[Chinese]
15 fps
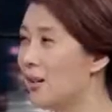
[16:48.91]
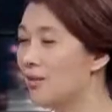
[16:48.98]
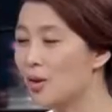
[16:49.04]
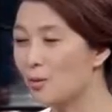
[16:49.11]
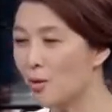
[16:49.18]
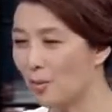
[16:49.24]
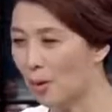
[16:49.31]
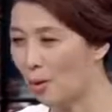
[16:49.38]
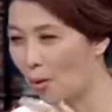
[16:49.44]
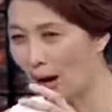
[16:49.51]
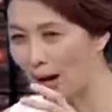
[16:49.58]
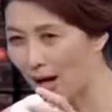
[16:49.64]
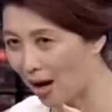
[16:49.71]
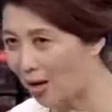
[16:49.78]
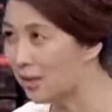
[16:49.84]
因为我们
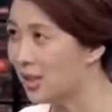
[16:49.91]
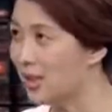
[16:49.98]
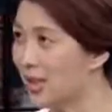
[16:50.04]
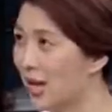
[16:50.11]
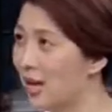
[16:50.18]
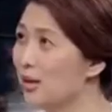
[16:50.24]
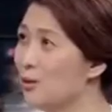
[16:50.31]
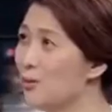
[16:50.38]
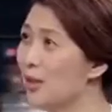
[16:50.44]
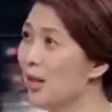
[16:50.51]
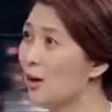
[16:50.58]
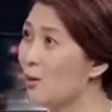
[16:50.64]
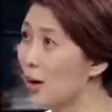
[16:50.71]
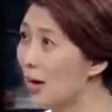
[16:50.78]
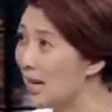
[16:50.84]
还了好几年都是
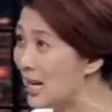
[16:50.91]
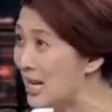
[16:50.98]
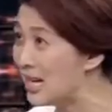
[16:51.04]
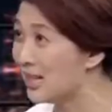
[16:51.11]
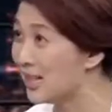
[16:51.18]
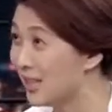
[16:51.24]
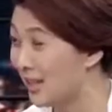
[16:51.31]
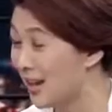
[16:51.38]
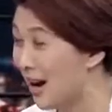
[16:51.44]
在还利息